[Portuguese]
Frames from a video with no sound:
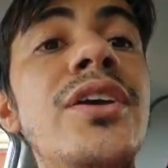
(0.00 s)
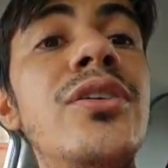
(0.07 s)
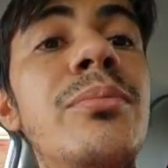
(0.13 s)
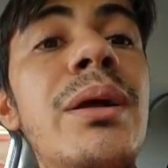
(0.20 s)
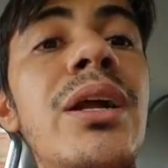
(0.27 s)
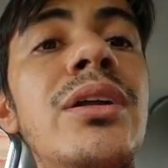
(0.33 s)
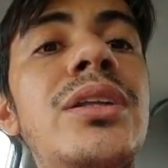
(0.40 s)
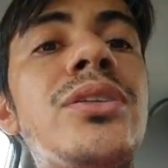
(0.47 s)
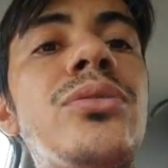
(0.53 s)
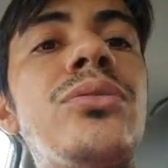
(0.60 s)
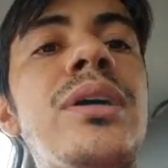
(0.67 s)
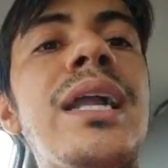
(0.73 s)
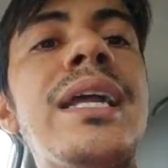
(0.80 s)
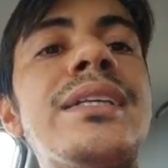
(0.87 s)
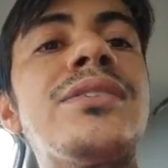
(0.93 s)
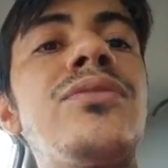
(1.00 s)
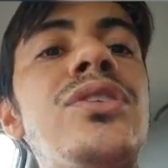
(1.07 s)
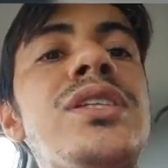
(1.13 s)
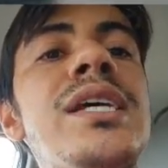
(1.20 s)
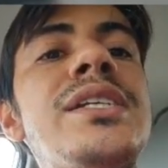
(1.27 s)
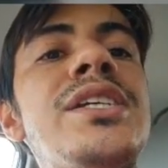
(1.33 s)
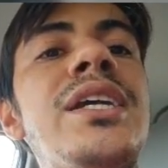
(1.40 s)
E o melhor de tudo, galera, se
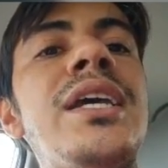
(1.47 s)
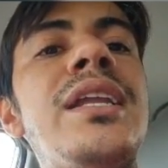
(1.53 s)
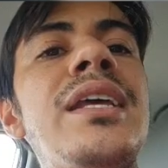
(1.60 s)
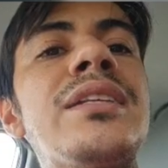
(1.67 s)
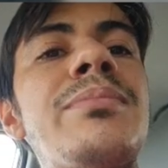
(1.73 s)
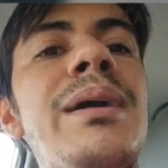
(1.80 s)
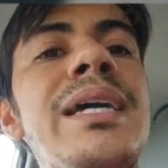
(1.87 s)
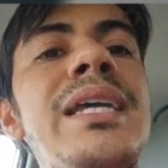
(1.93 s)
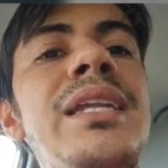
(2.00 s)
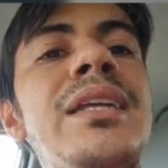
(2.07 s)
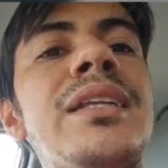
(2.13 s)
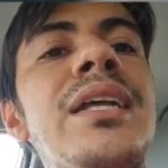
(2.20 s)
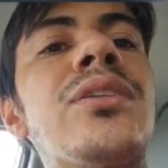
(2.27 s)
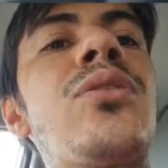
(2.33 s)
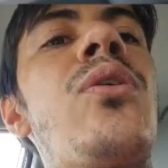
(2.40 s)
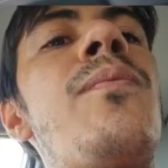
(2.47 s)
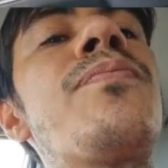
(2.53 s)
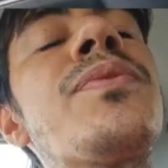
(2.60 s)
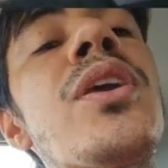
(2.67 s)
você adquirir as maquininhas da Tom